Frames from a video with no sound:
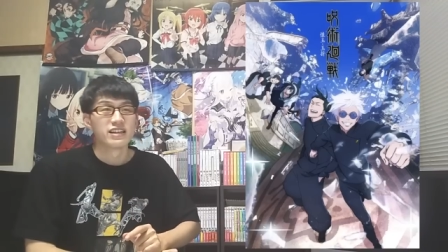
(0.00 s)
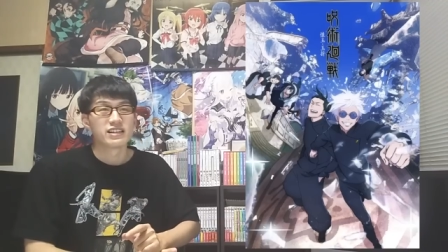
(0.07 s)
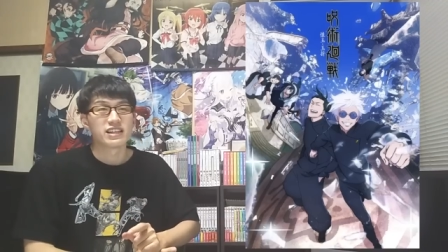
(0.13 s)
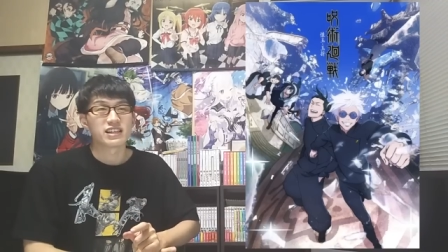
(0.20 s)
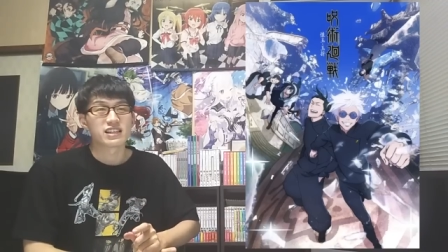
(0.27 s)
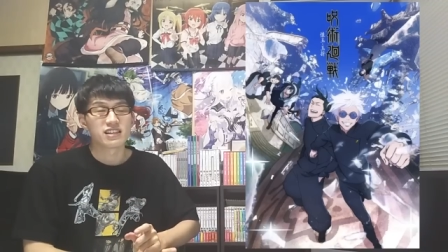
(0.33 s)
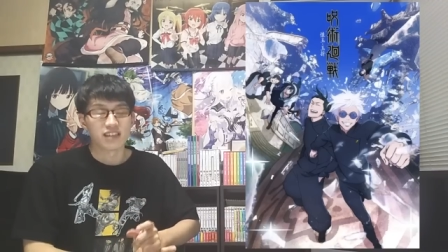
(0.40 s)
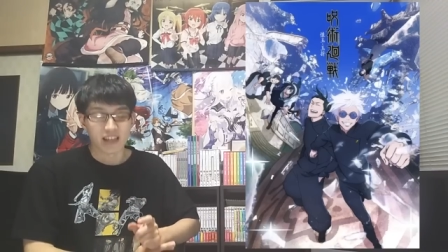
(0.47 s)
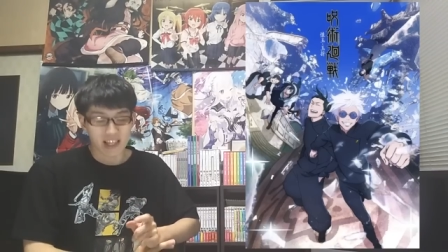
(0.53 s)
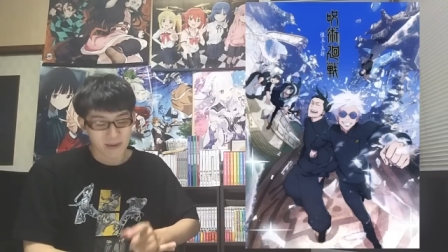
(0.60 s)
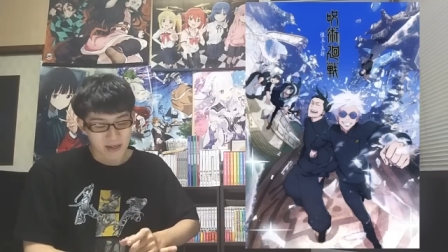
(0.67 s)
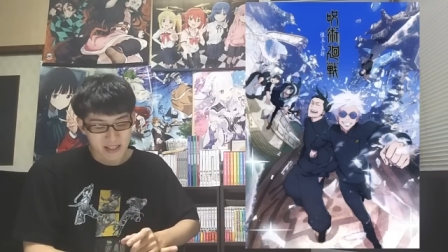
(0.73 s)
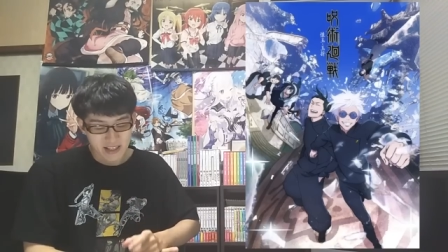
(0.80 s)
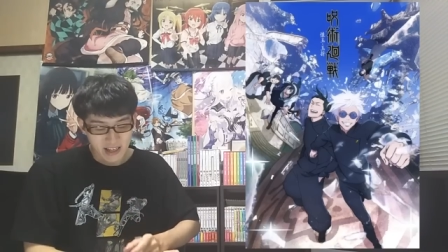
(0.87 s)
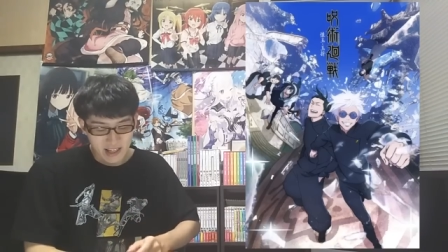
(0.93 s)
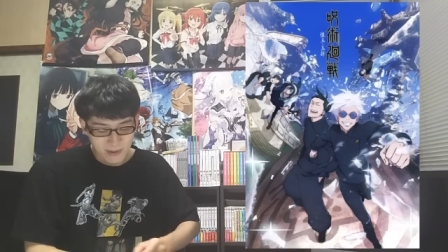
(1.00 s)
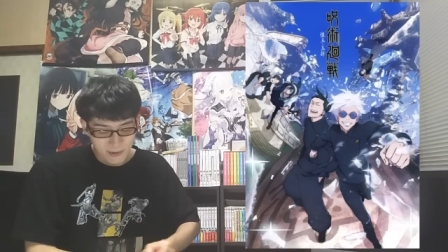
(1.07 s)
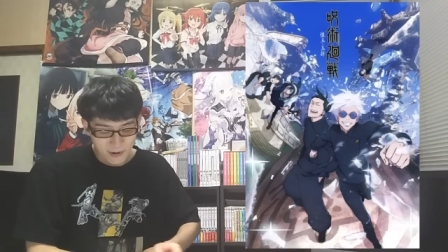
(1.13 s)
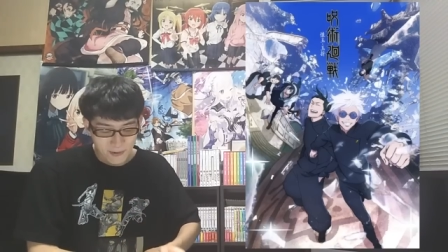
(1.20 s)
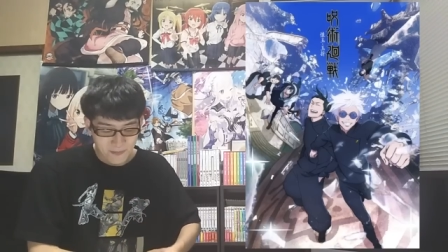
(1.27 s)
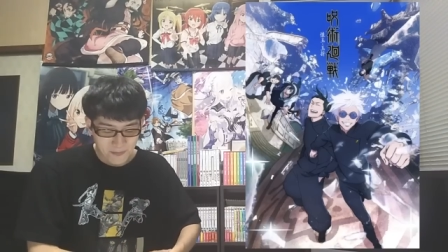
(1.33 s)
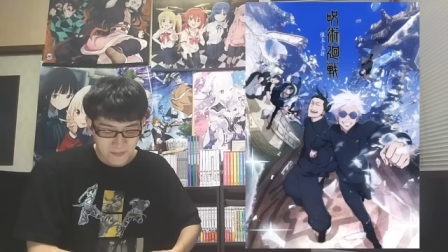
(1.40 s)
正式には出てますけれど
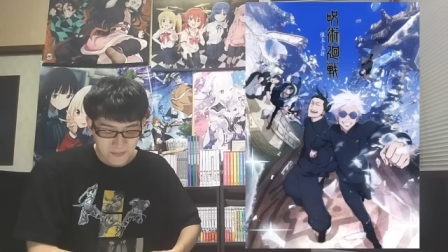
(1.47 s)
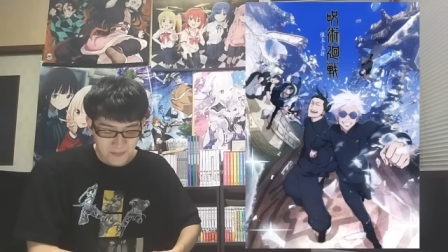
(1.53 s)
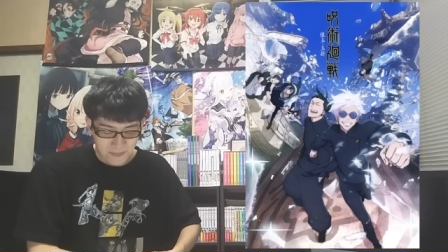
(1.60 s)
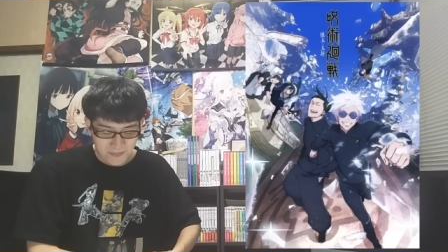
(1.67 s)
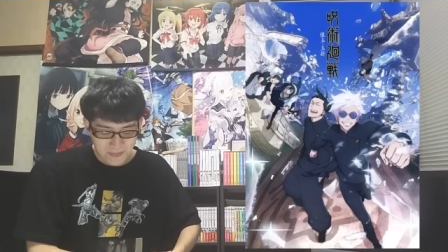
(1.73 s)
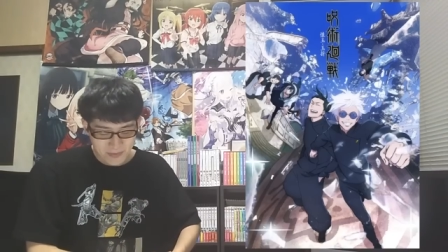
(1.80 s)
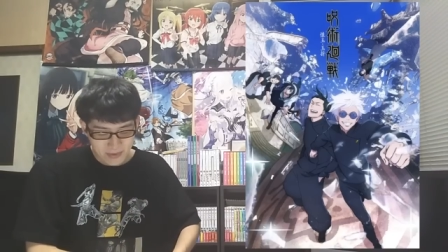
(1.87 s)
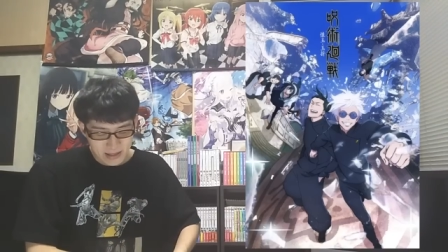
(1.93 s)
もうん